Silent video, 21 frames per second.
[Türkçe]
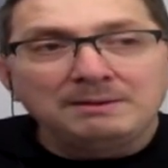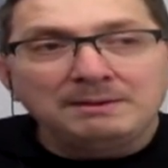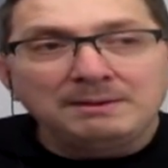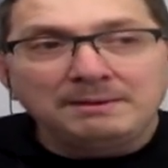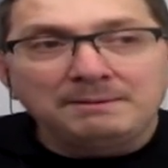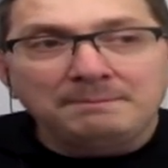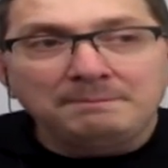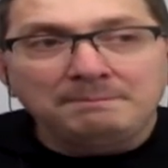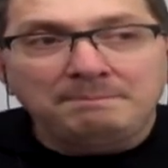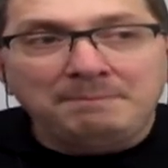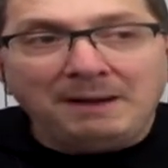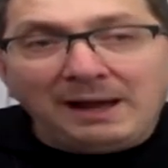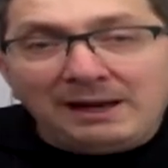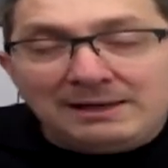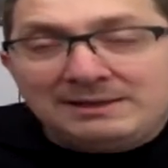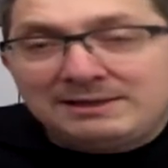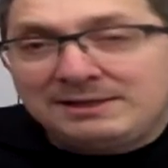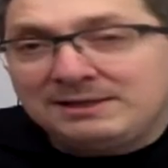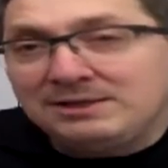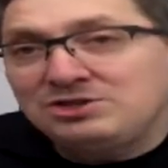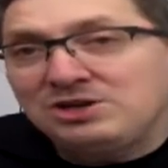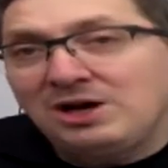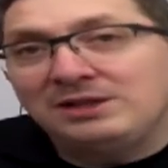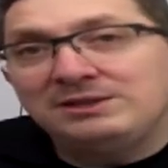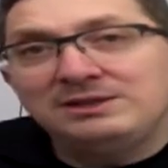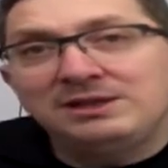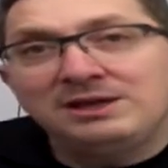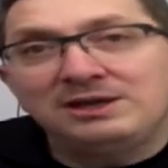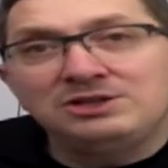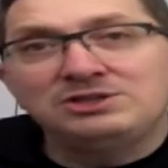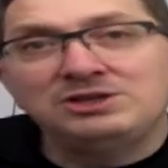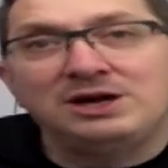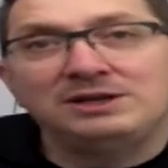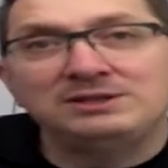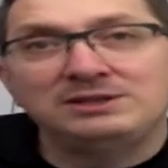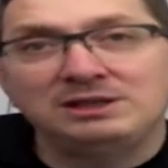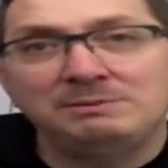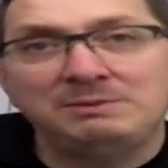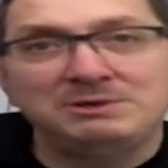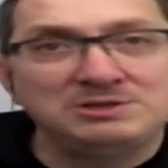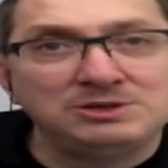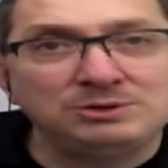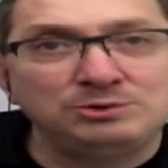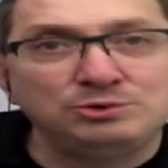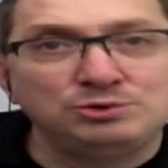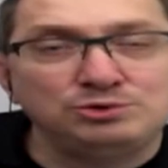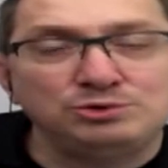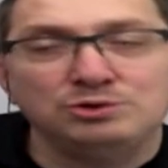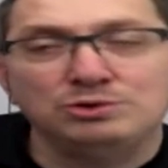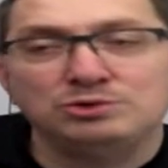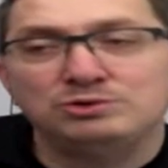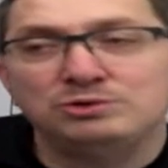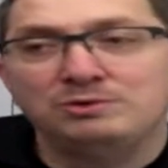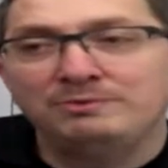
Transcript: belki canlıya işaret edebileceğini düşünüyoruz.